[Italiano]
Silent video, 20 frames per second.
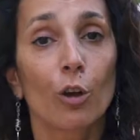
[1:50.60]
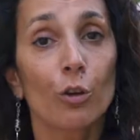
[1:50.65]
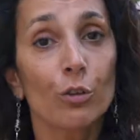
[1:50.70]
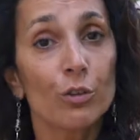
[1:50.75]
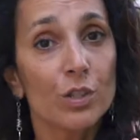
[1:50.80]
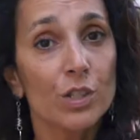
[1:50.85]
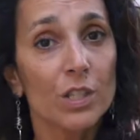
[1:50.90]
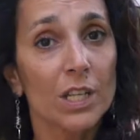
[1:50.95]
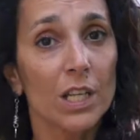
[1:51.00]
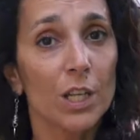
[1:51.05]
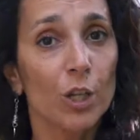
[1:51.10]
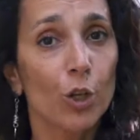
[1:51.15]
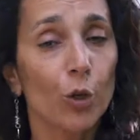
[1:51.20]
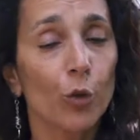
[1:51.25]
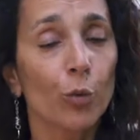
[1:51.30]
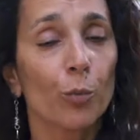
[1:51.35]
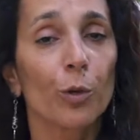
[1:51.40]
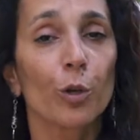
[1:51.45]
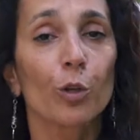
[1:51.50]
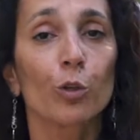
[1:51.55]
Consiglio
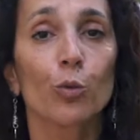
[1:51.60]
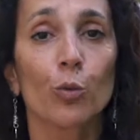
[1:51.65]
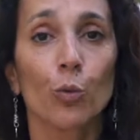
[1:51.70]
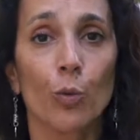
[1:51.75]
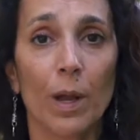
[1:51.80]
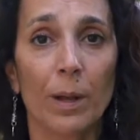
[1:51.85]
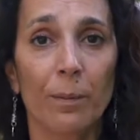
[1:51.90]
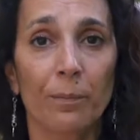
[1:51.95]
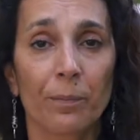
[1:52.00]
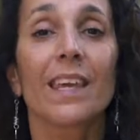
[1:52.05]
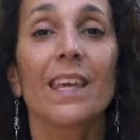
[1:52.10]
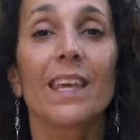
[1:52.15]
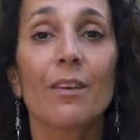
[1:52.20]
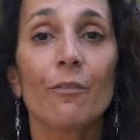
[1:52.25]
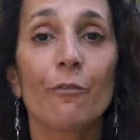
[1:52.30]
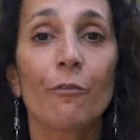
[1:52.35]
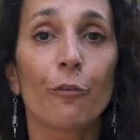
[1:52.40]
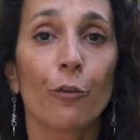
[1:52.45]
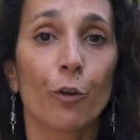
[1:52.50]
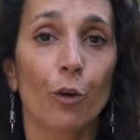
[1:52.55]
numero 2.
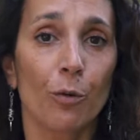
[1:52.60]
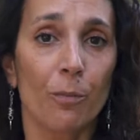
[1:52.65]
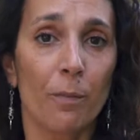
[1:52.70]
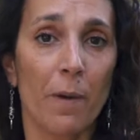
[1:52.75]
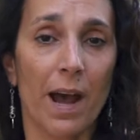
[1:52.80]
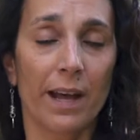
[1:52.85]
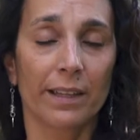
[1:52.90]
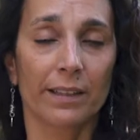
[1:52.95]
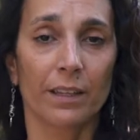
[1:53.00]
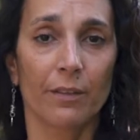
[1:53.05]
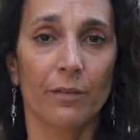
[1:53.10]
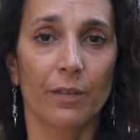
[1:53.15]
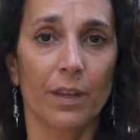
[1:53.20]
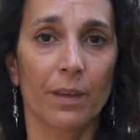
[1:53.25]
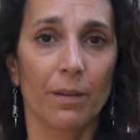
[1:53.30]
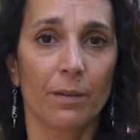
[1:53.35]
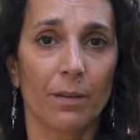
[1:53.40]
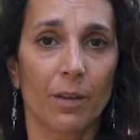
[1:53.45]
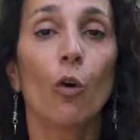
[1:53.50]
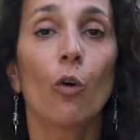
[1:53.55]

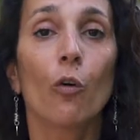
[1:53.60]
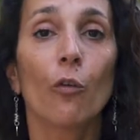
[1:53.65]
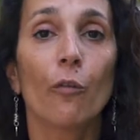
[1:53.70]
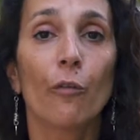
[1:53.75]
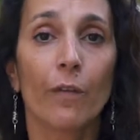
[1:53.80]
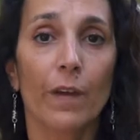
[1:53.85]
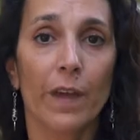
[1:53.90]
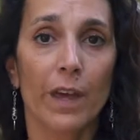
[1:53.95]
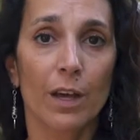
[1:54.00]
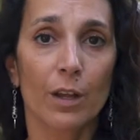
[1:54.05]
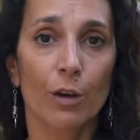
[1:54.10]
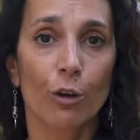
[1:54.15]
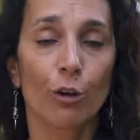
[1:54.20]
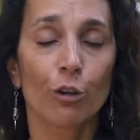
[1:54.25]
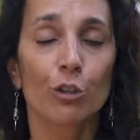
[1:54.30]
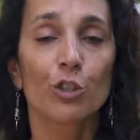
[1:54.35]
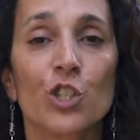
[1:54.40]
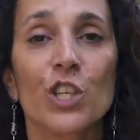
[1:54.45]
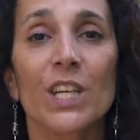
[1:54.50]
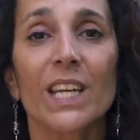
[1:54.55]
Informatevi,
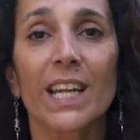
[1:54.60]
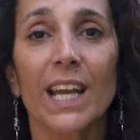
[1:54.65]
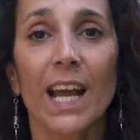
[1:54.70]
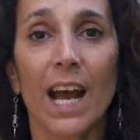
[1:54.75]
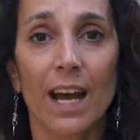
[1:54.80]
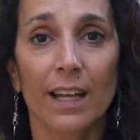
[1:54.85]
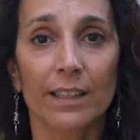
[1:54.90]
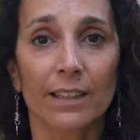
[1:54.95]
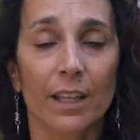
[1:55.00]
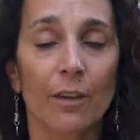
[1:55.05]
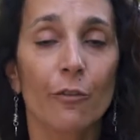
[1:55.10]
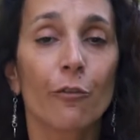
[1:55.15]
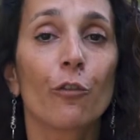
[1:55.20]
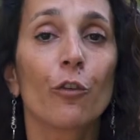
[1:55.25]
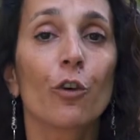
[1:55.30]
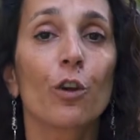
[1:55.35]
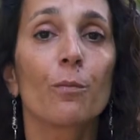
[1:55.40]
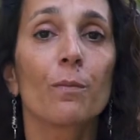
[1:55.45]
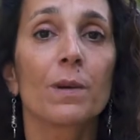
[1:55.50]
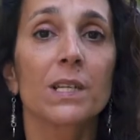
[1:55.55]
ovvero cercate
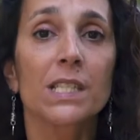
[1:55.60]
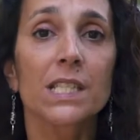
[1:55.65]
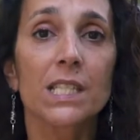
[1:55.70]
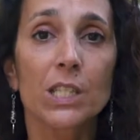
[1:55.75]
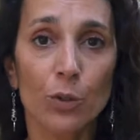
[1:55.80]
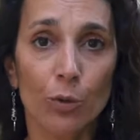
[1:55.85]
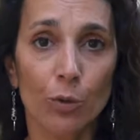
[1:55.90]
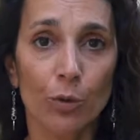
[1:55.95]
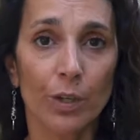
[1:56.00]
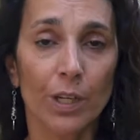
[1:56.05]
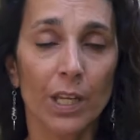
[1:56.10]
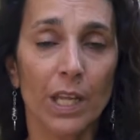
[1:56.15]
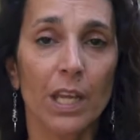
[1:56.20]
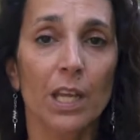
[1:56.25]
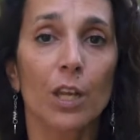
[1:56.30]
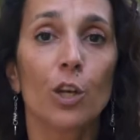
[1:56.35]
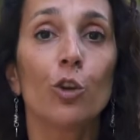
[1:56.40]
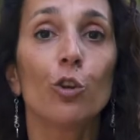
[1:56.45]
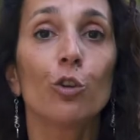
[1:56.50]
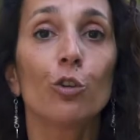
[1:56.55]

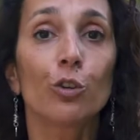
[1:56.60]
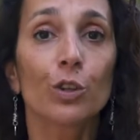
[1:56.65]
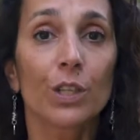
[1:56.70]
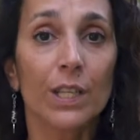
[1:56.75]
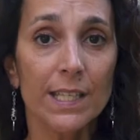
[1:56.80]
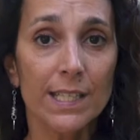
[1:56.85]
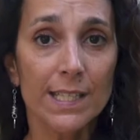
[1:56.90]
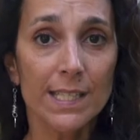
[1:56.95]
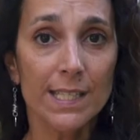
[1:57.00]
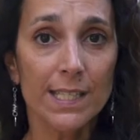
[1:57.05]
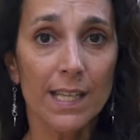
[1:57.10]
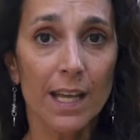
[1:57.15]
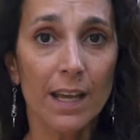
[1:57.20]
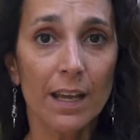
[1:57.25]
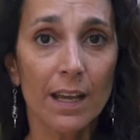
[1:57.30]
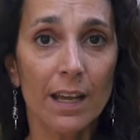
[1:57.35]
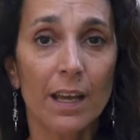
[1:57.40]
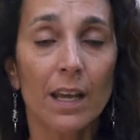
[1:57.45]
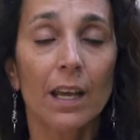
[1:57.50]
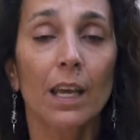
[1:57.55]
informazioni,
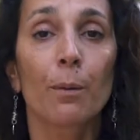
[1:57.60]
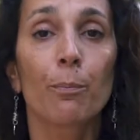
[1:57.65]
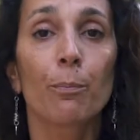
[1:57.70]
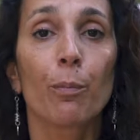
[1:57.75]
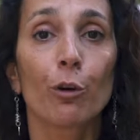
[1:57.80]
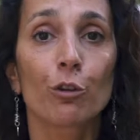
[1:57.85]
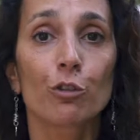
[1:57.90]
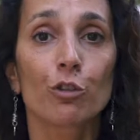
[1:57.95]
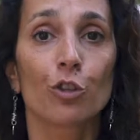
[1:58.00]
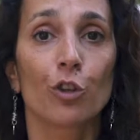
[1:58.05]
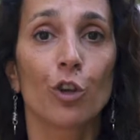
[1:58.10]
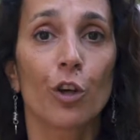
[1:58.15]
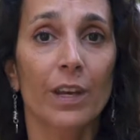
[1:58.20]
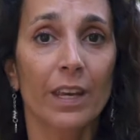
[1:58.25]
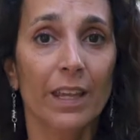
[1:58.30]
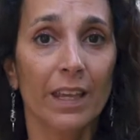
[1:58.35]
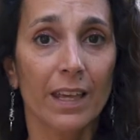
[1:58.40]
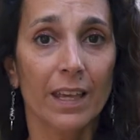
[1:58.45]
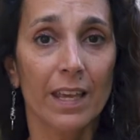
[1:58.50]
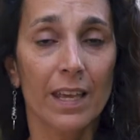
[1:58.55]
notizie che possono
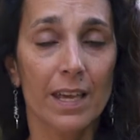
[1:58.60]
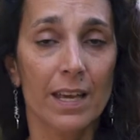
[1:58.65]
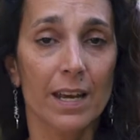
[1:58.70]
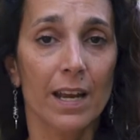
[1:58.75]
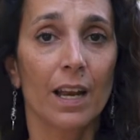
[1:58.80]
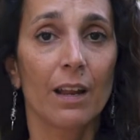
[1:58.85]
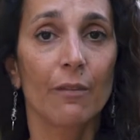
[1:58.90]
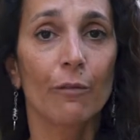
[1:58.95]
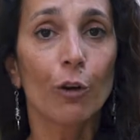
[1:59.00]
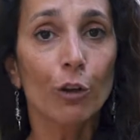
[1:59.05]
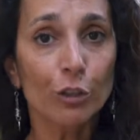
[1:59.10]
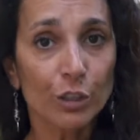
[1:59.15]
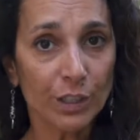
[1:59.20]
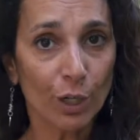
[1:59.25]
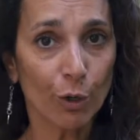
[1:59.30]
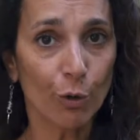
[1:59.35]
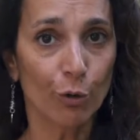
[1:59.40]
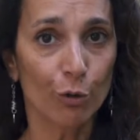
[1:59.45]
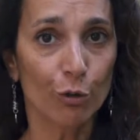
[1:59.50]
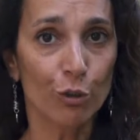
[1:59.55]
arricchire la
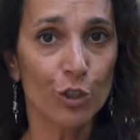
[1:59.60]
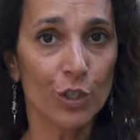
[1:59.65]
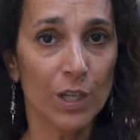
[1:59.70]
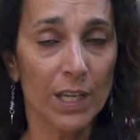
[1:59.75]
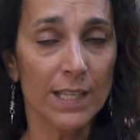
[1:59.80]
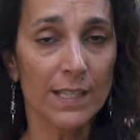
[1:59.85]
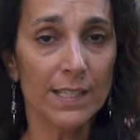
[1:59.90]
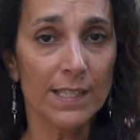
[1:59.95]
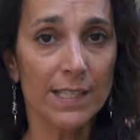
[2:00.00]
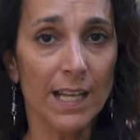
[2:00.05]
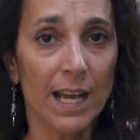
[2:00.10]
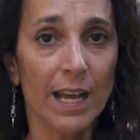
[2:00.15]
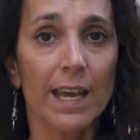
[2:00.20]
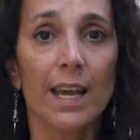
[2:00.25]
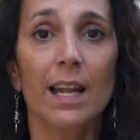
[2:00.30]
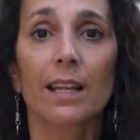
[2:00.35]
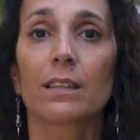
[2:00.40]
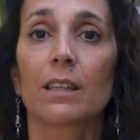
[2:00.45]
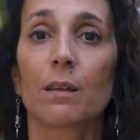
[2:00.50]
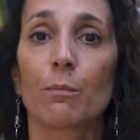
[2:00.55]
vostra conoscenza
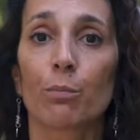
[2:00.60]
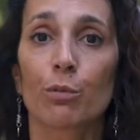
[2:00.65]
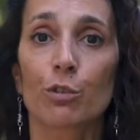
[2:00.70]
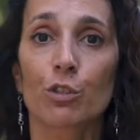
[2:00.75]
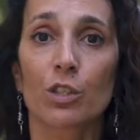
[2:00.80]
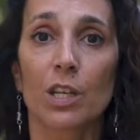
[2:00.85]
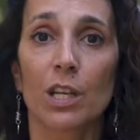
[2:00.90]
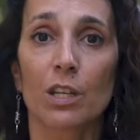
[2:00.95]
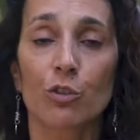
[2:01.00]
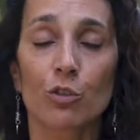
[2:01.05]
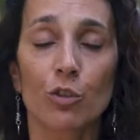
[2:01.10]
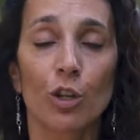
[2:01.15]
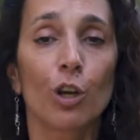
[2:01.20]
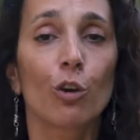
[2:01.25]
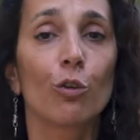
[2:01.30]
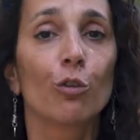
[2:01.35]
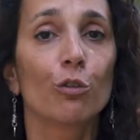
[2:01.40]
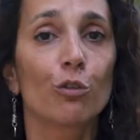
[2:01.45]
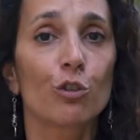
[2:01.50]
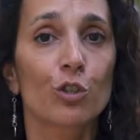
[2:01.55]
e al tempo stesso la
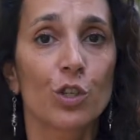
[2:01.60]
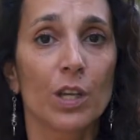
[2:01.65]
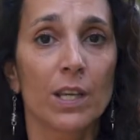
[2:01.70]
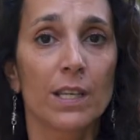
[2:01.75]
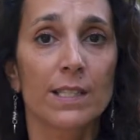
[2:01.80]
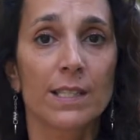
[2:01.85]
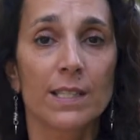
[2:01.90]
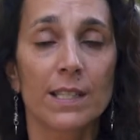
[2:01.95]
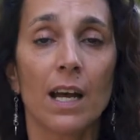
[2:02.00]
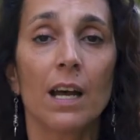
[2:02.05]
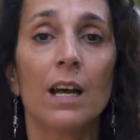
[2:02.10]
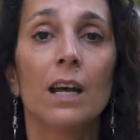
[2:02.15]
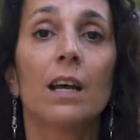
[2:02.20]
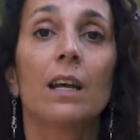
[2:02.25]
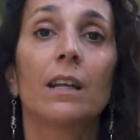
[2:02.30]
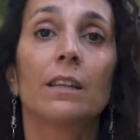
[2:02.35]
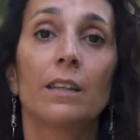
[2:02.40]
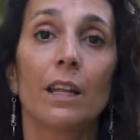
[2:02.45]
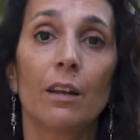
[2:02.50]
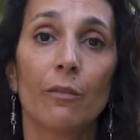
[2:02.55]
conoscenza
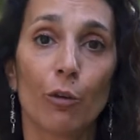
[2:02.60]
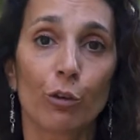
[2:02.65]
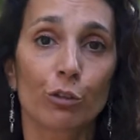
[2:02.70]
del